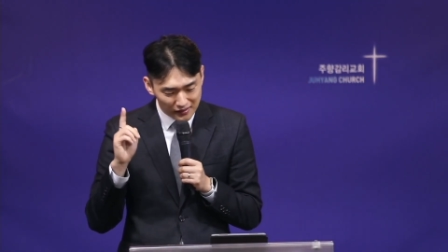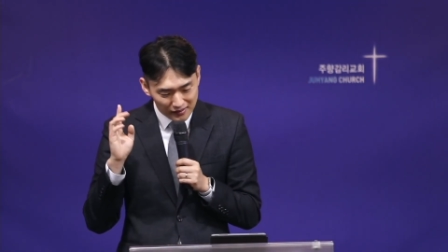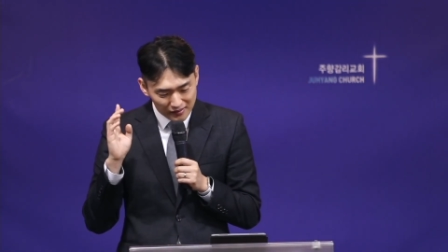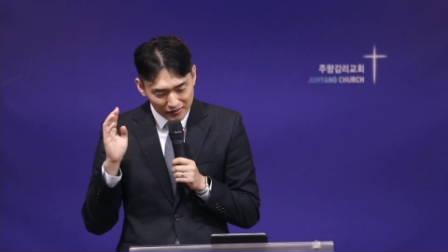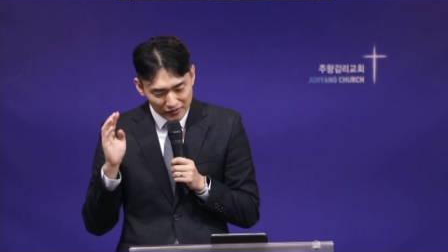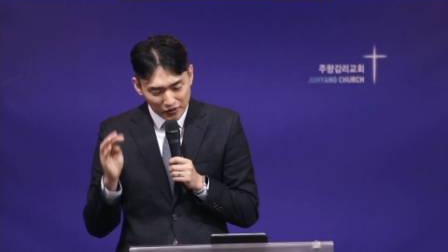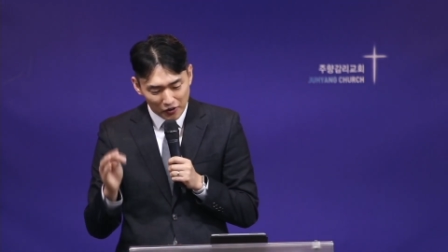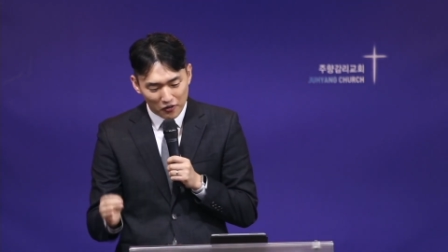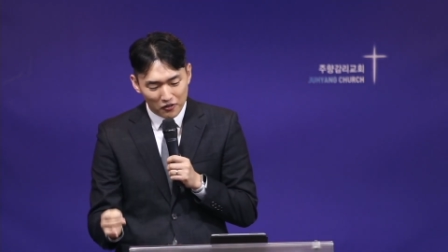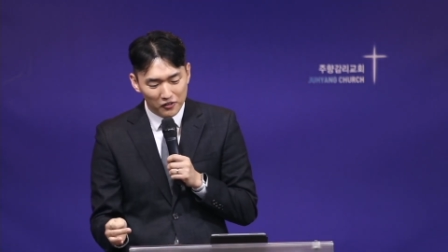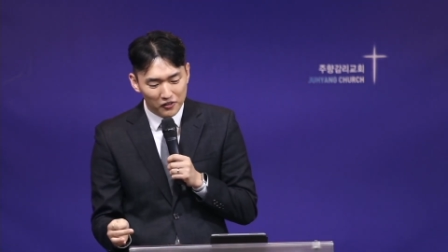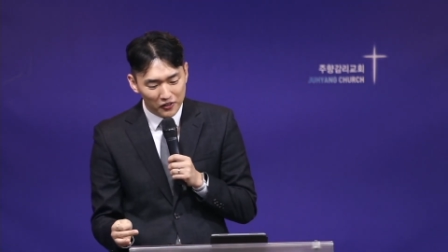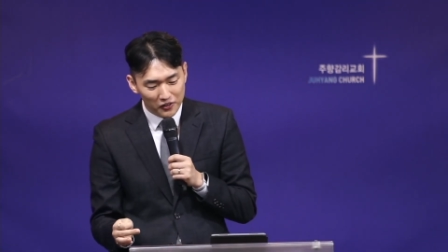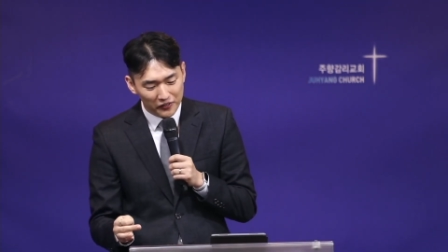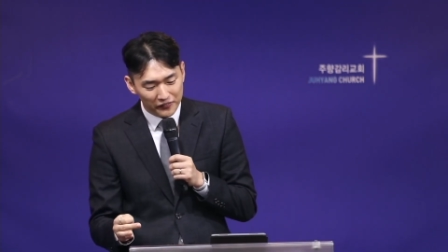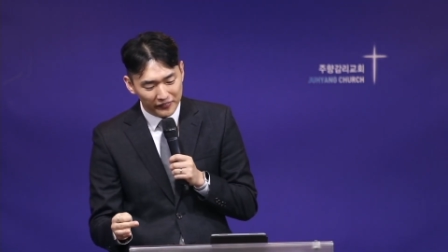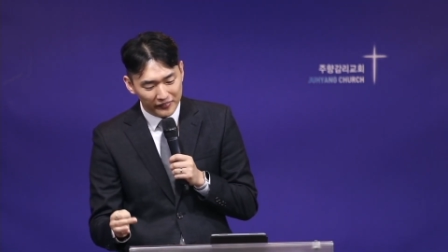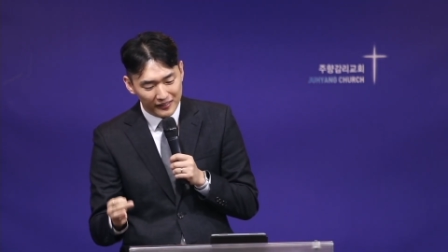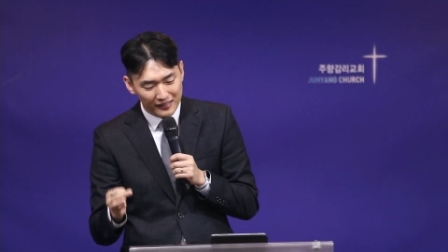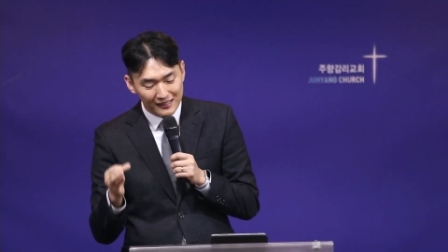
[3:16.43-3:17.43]

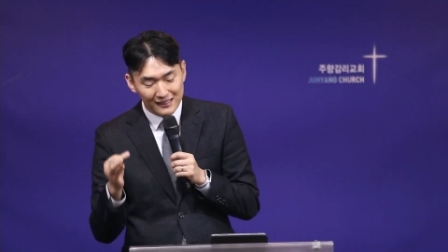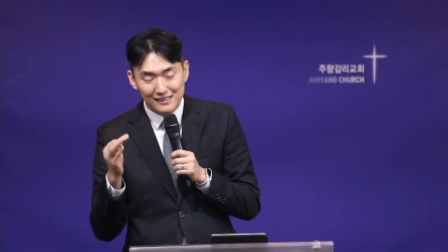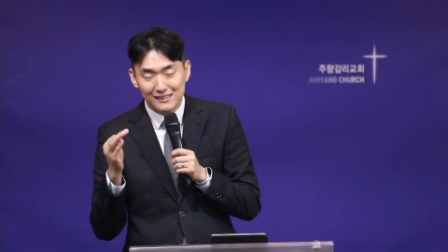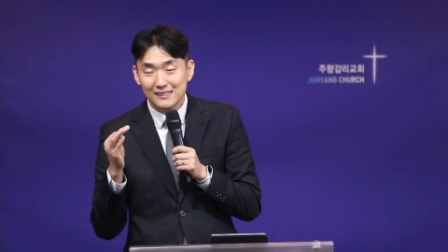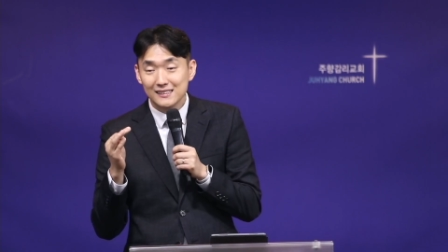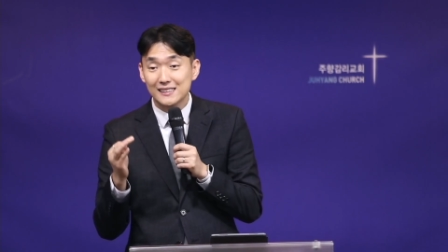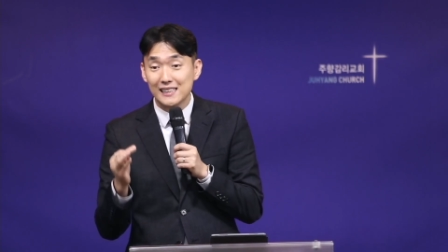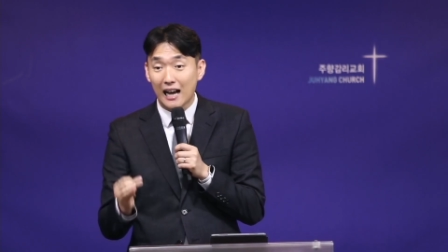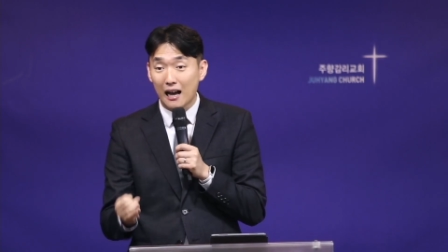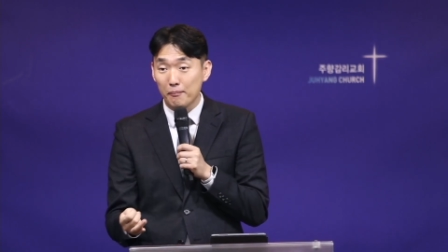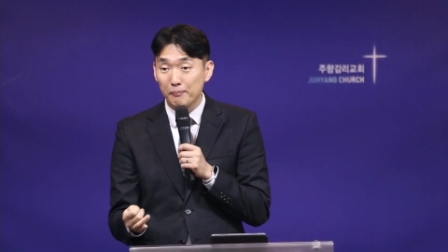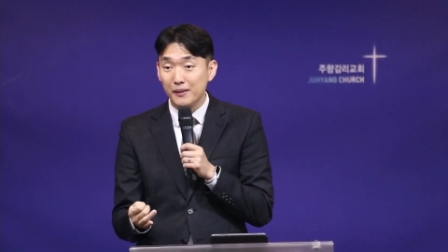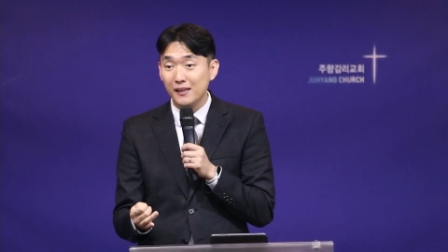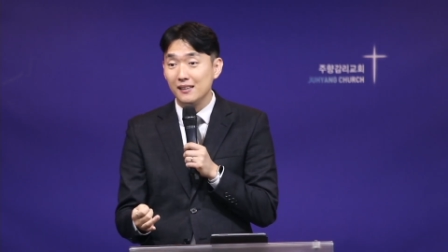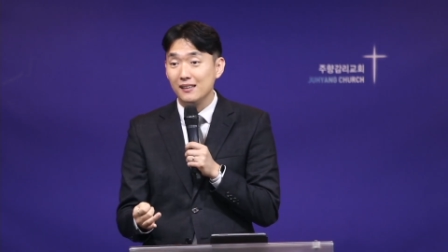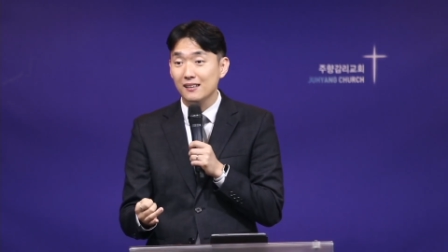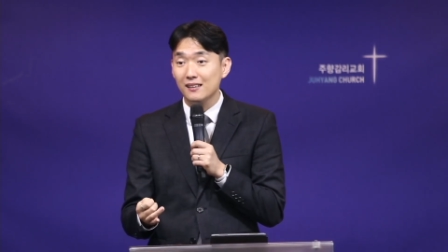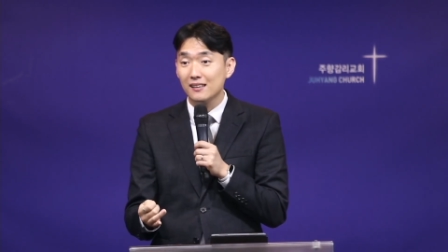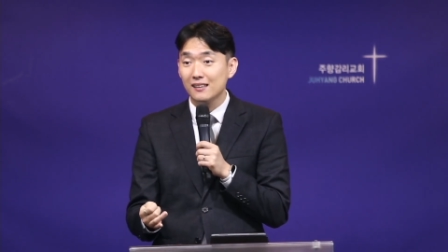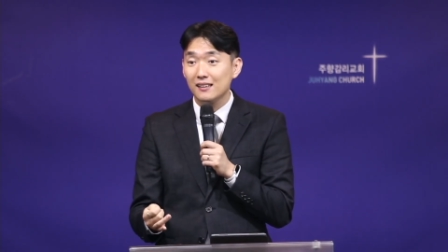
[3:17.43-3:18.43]
경건,
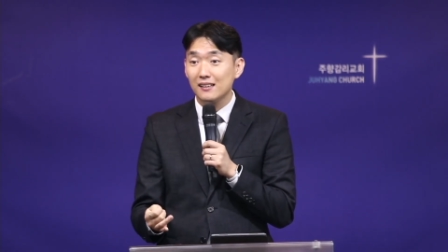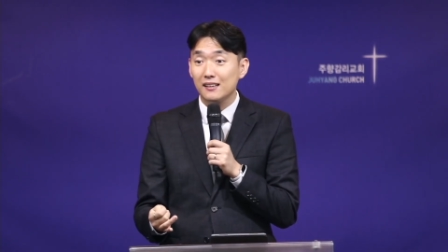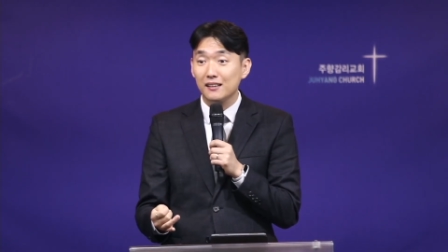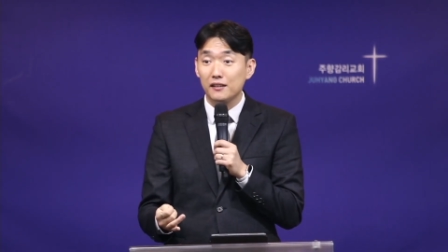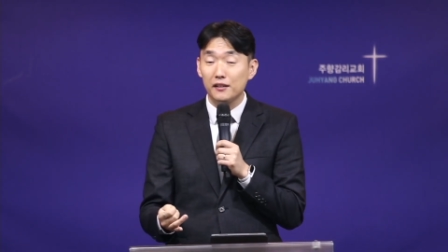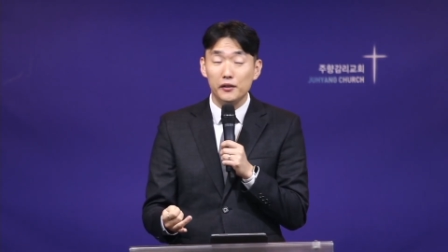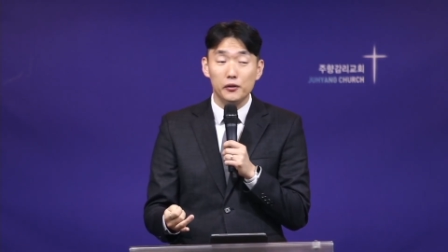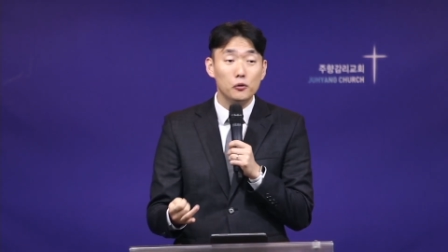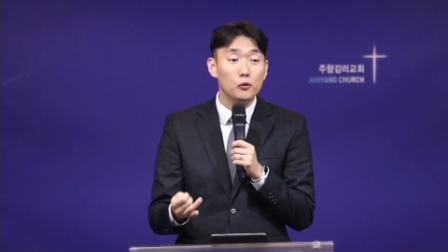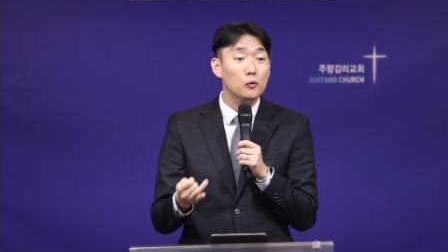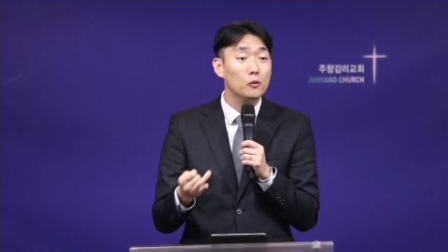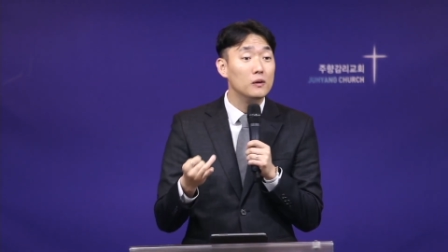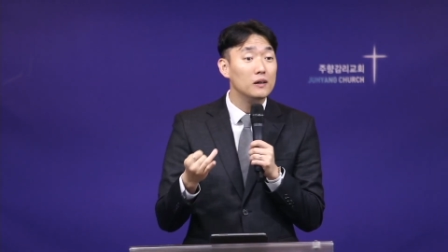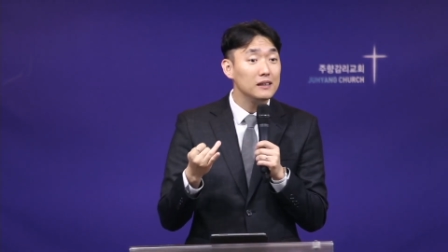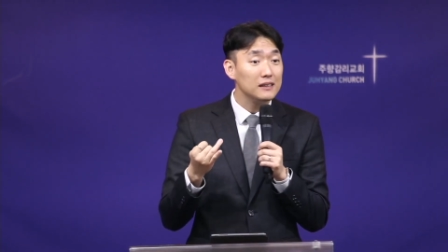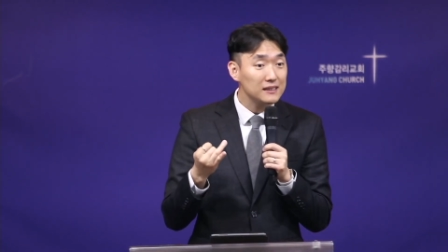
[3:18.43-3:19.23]
자비, 그리고